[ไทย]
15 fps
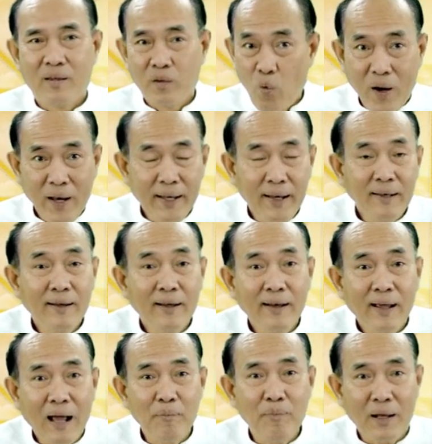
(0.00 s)
ทวนอีกนิดนึง
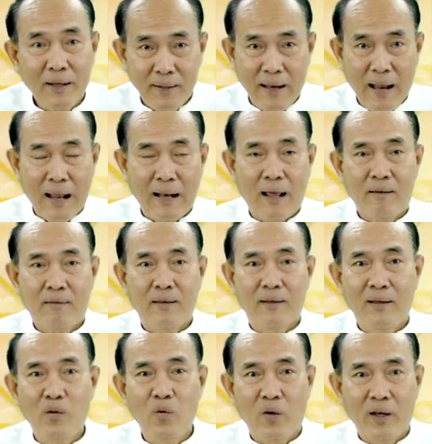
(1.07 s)
นะครับลัคนาราศี
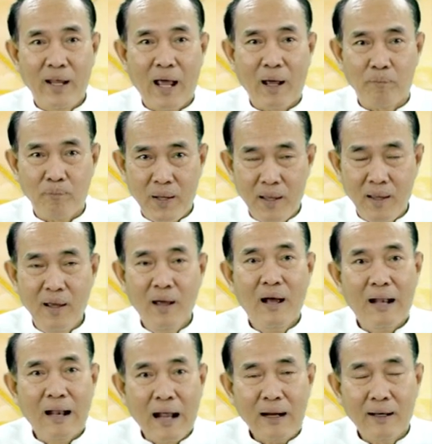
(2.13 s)
ที่ดวงดีแห่งปี
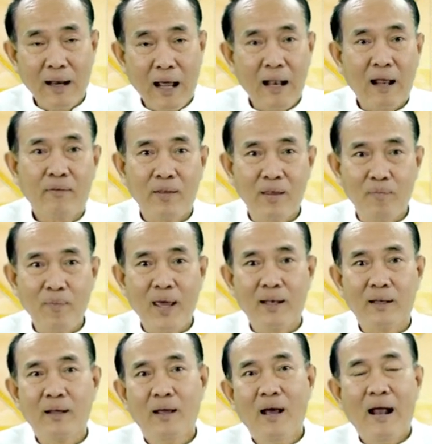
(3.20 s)
ลัคนาราศีเมษ
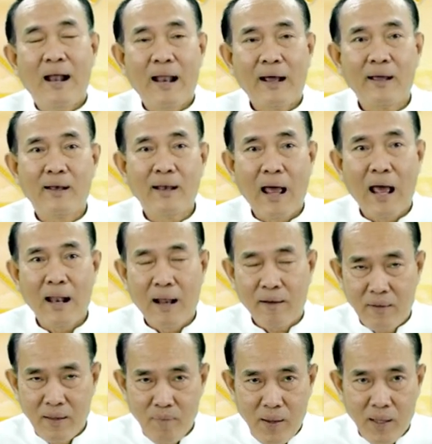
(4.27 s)
ลัคนารา
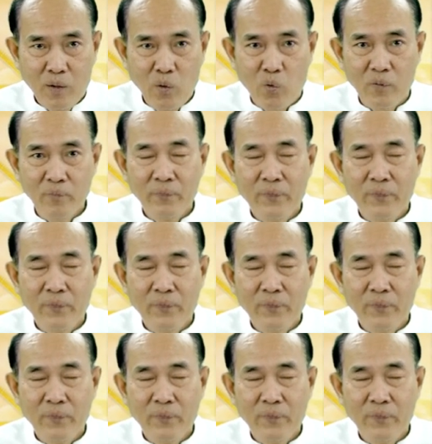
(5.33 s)
ศีเมถุน